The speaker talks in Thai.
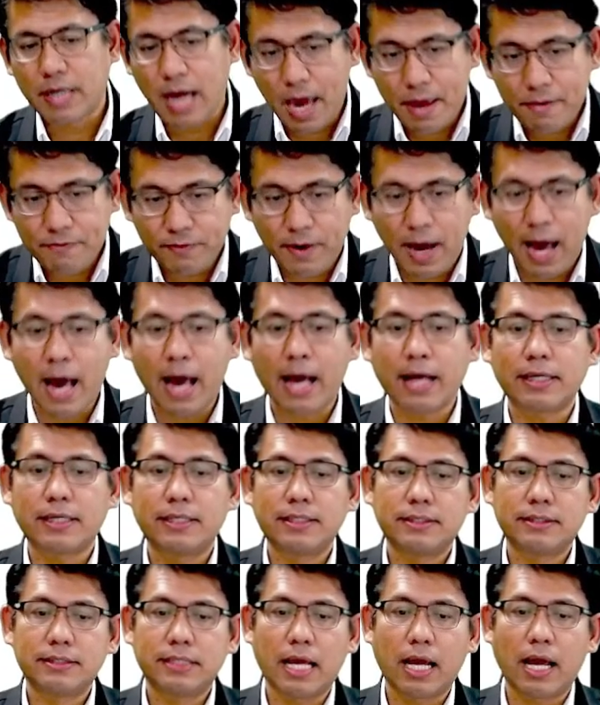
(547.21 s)
ขายฝาก
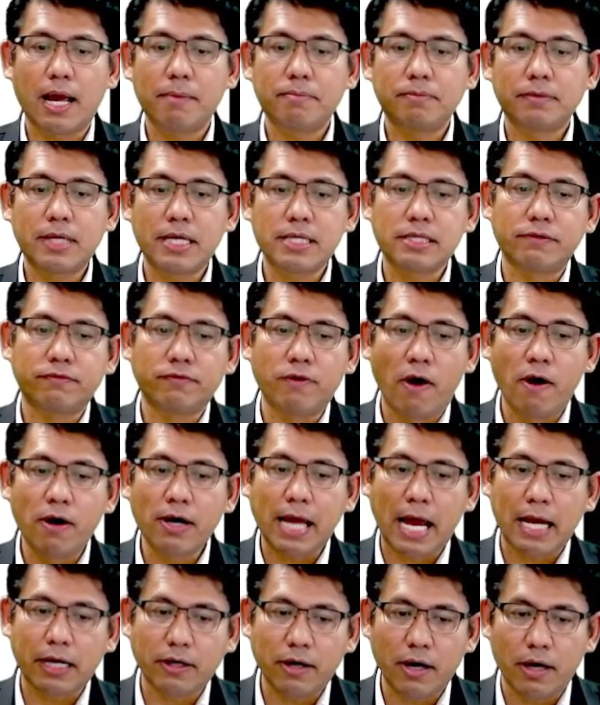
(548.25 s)
นะครับถ้าจะฟ้อง
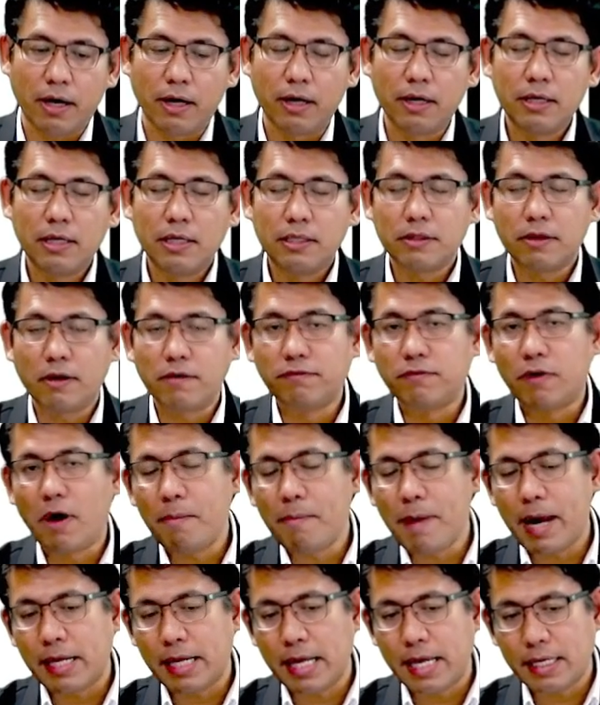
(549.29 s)
กันก็ต้องฟ้อ
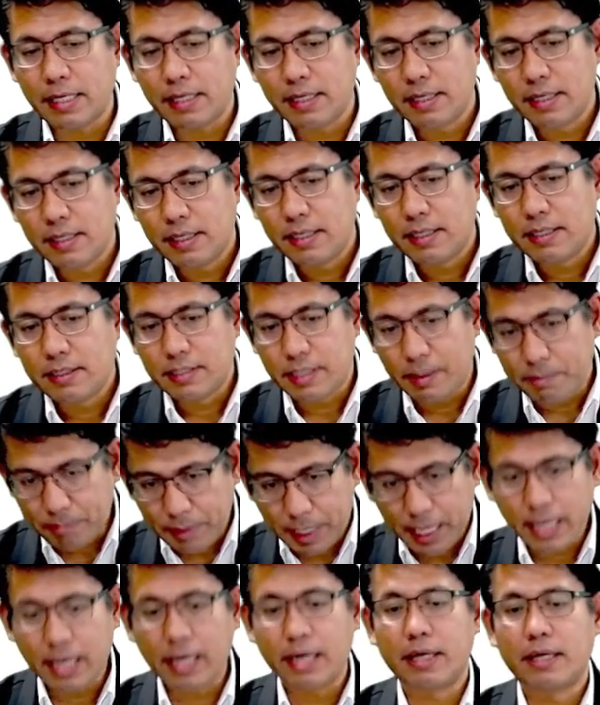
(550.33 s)
งภายใน
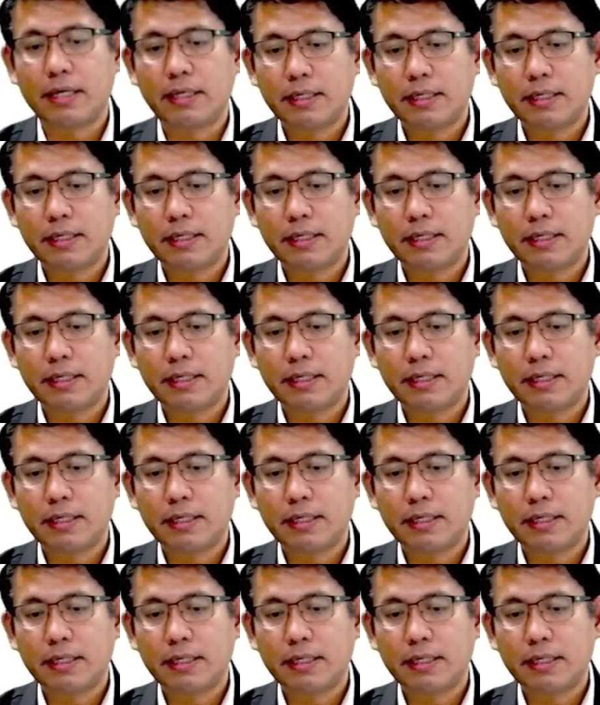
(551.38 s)
10ปี